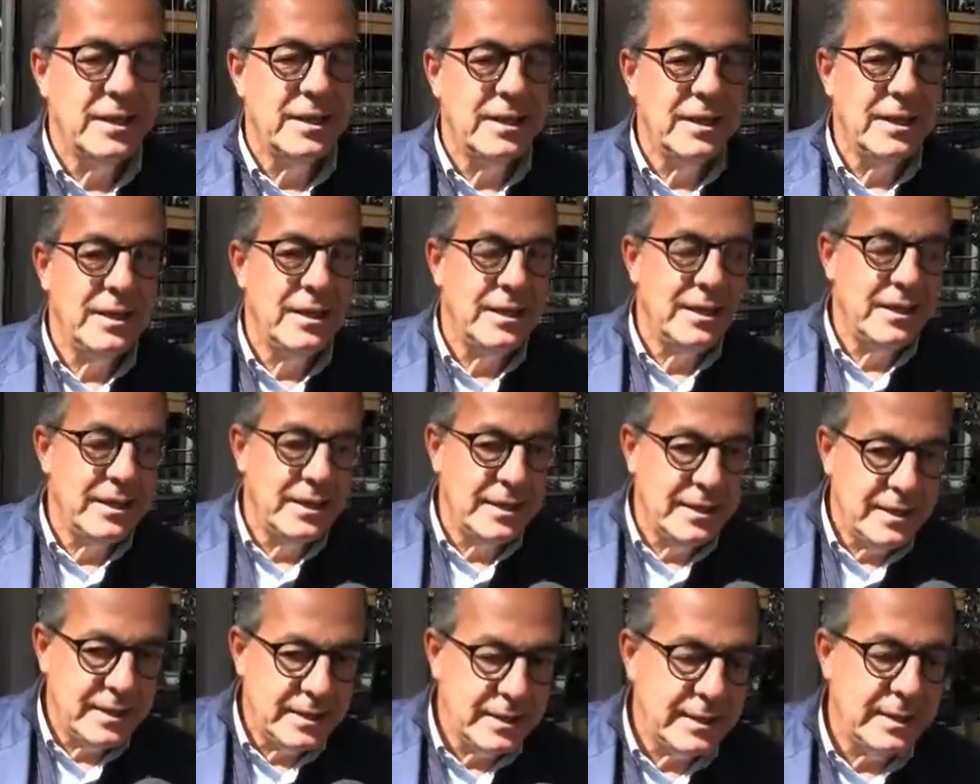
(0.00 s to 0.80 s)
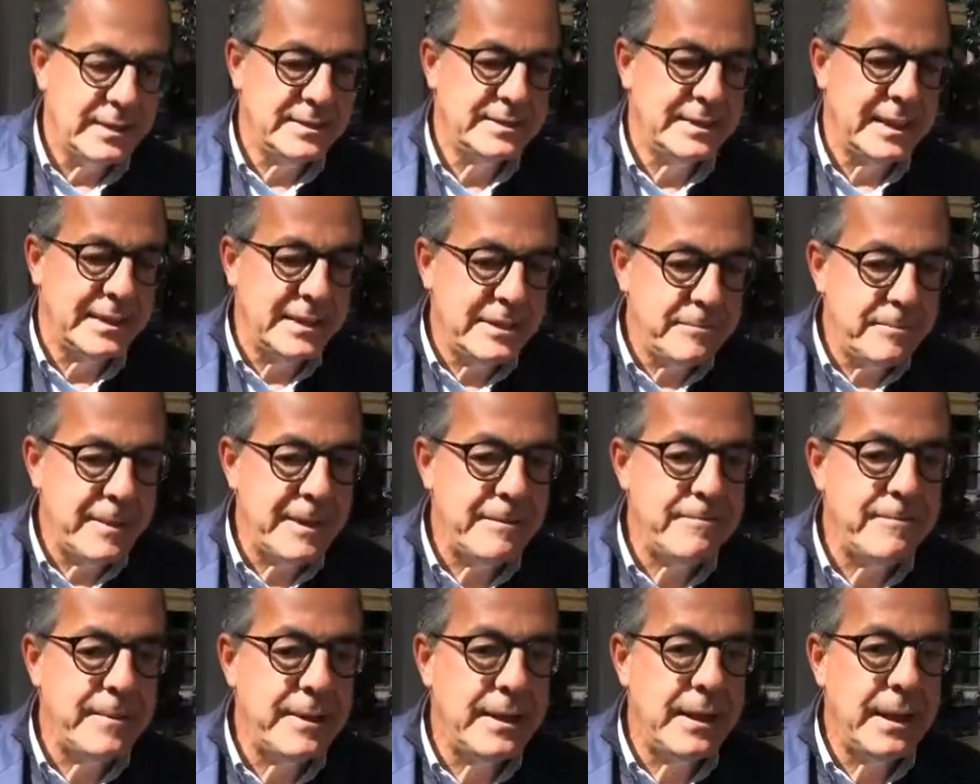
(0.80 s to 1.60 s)
gli eh, Stati
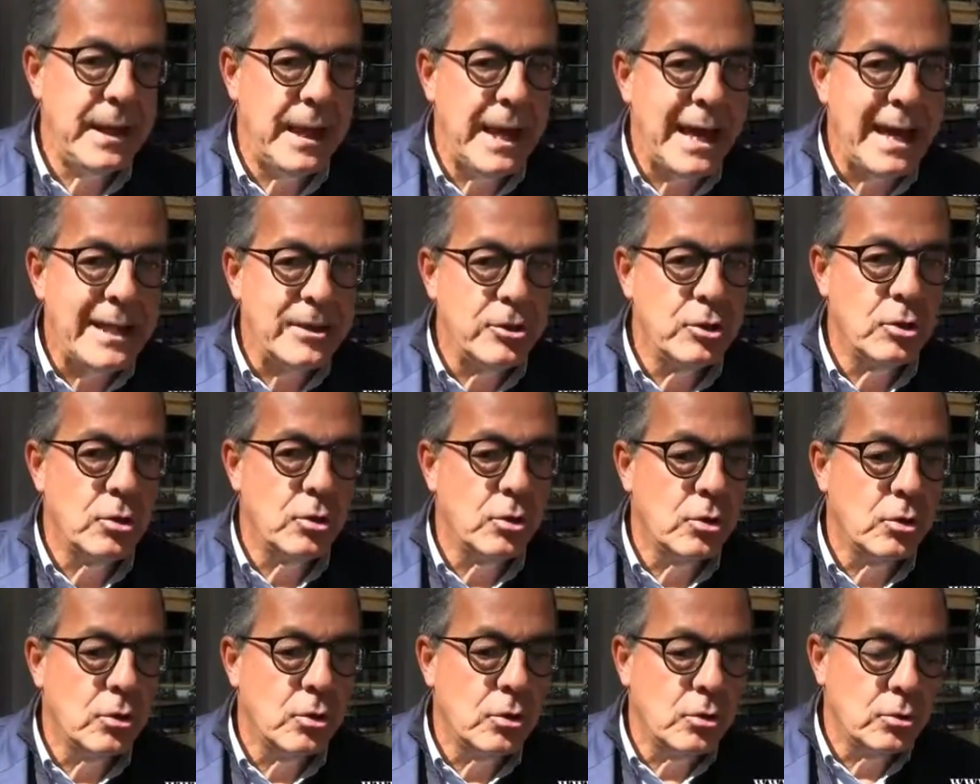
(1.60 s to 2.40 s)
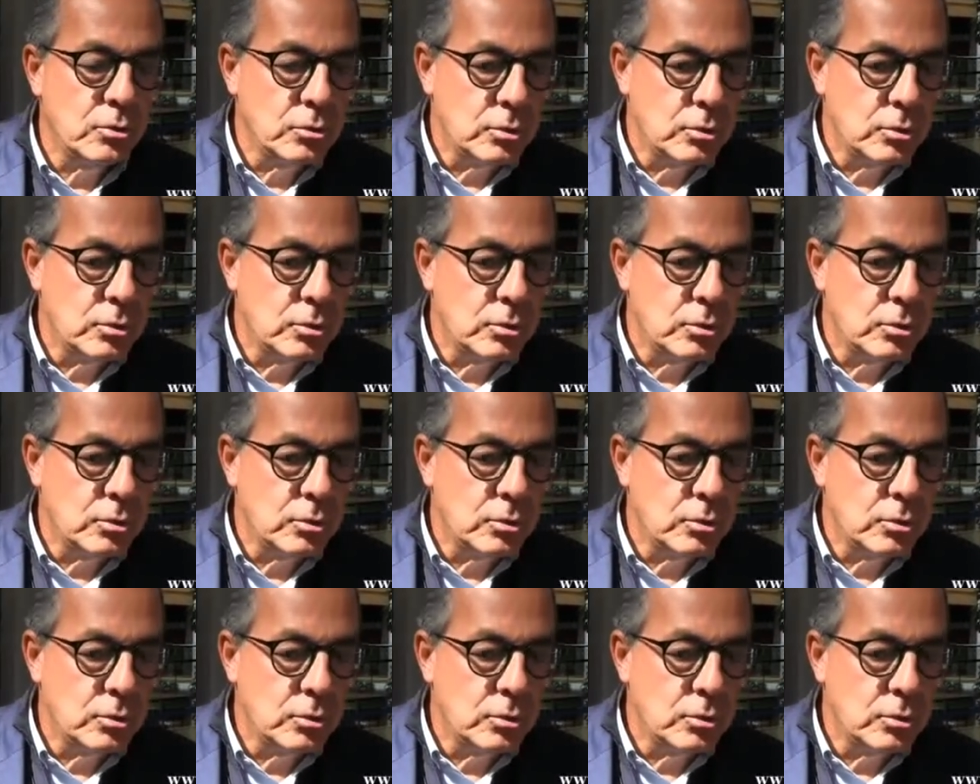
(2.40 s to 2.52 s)
membri hanno